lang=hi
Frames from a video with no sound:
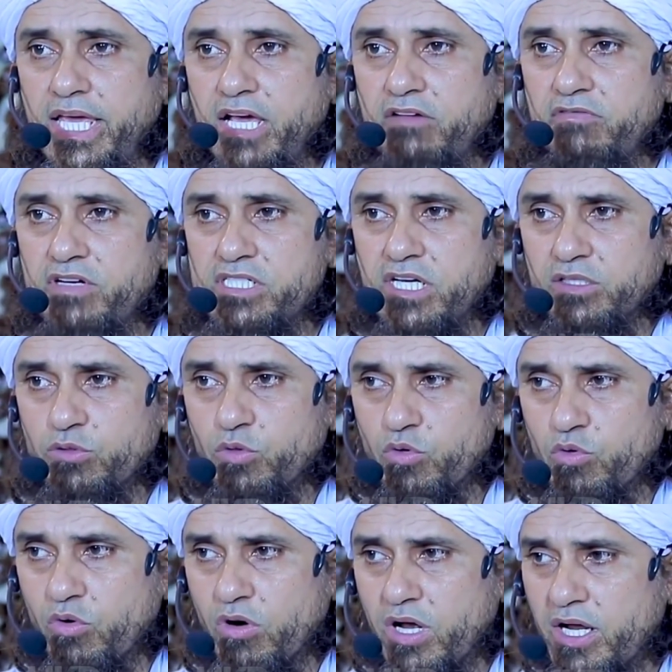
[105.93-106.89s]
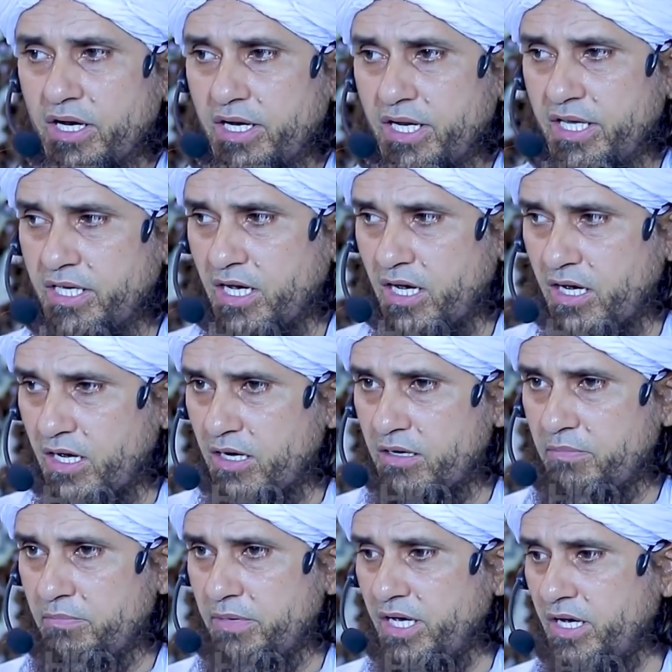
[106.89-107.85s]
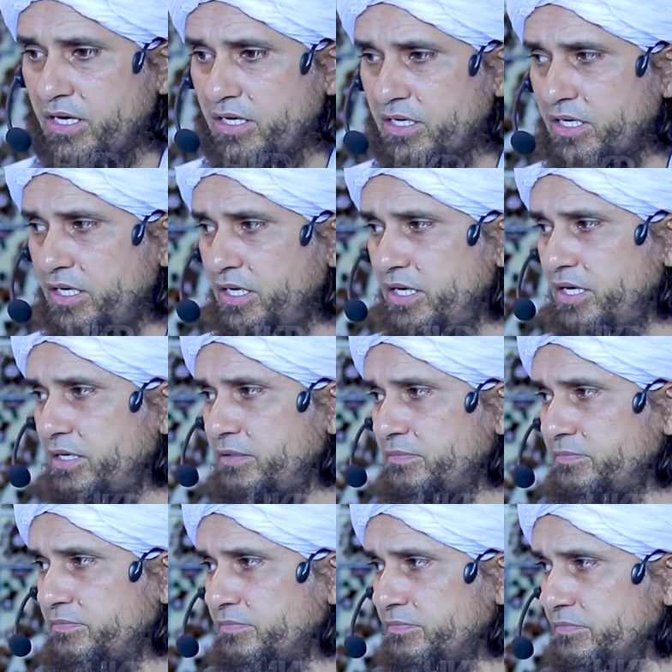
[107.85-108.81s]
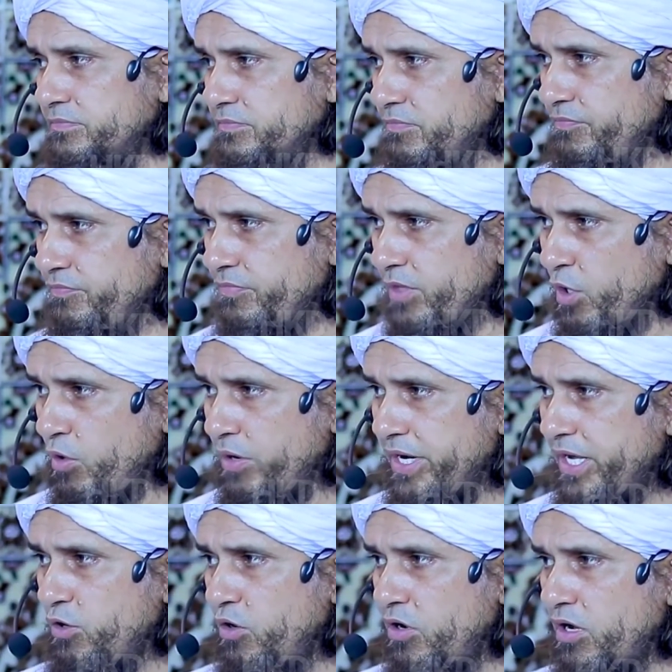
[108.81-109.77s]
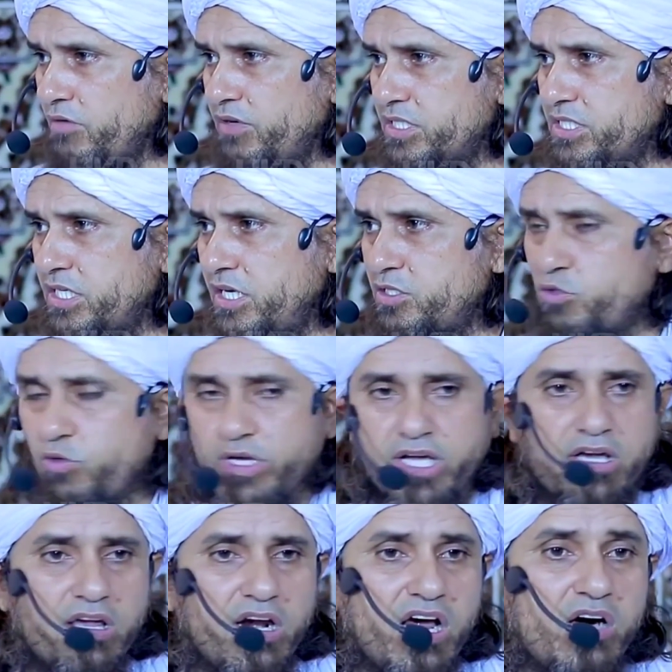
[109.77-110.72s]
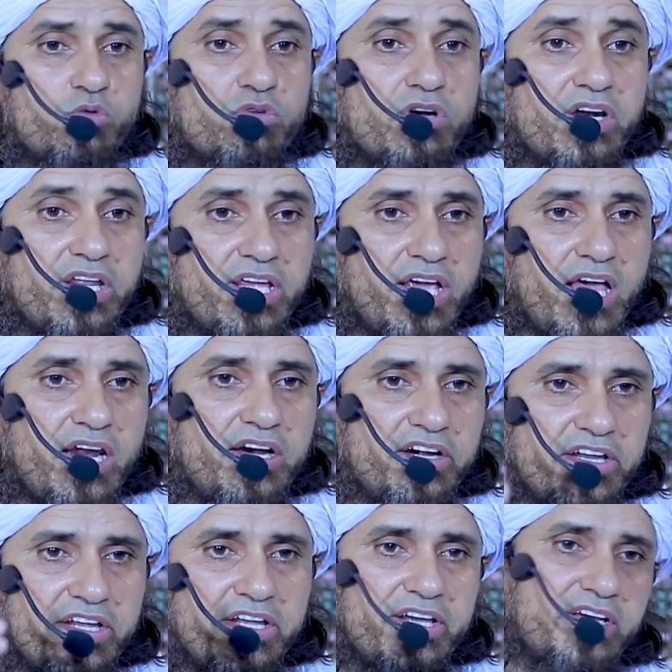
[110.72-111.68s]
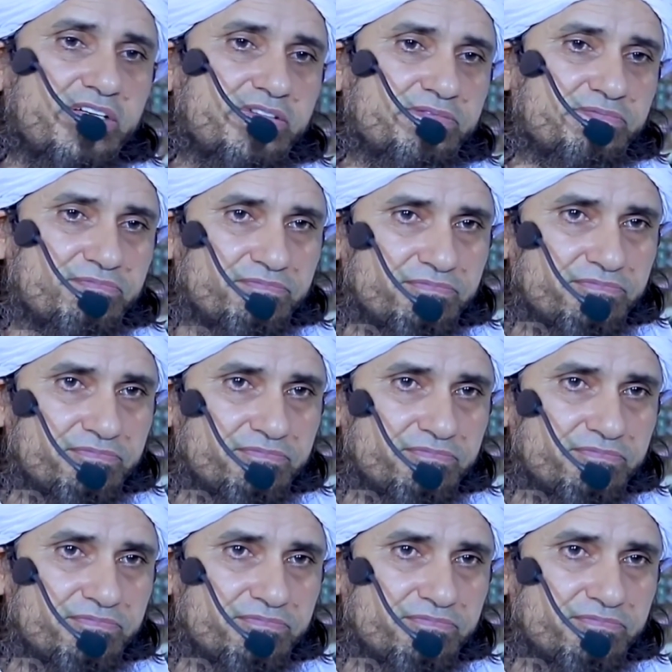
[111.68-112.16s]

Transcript: एक वजह तो कुरान ने यहाँ बयान की है और एक और वजह जो एक ग्राउंड रियलिटी है